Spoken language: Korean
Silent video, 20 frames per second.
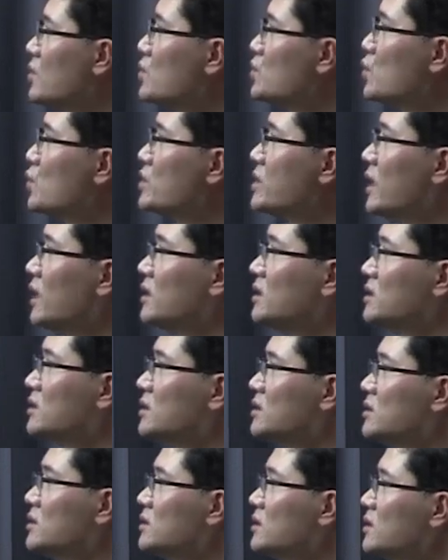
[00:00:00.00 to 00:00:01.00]

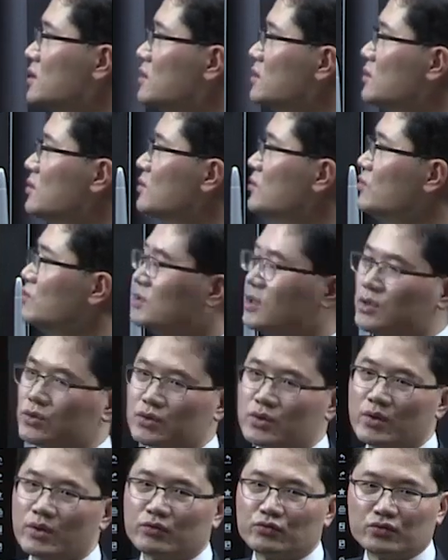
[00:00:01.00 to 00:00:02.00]
조세는 국내
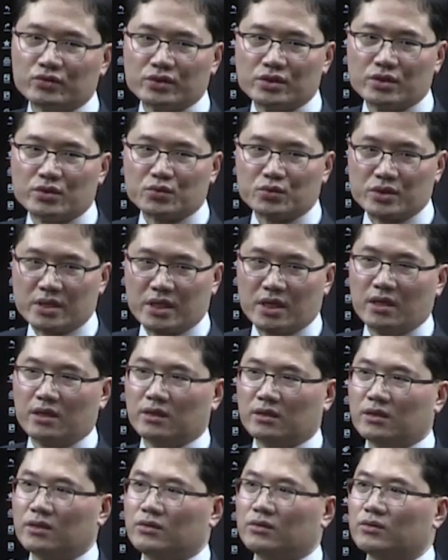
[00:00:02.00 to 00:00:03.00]
조세와 국제 조세
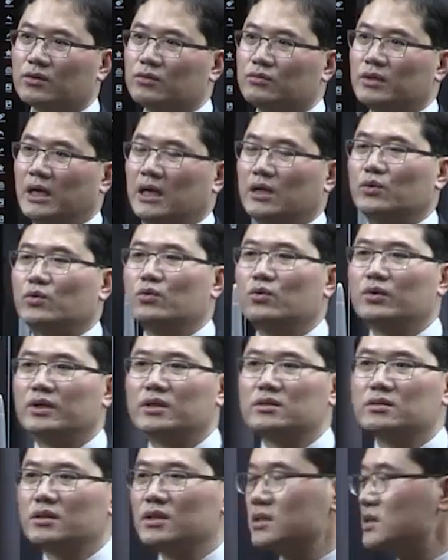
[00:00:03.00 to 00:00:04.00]
이렇게 영역을 나누고
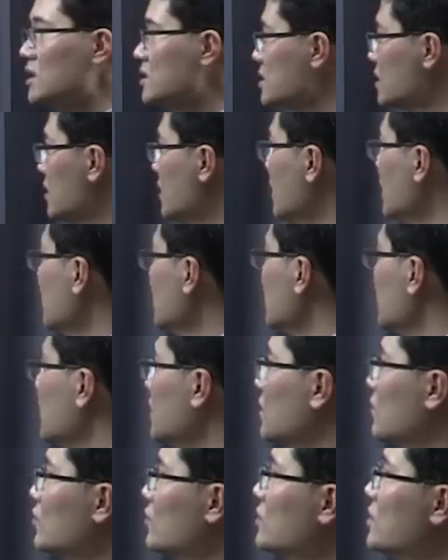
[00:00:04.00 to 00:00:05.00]
예전에 사실
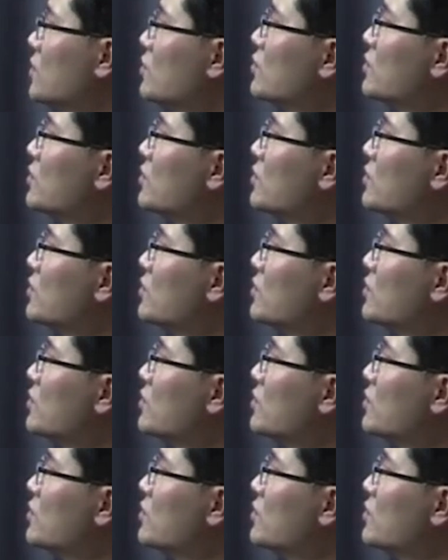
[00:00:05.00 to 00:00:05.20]
이 국제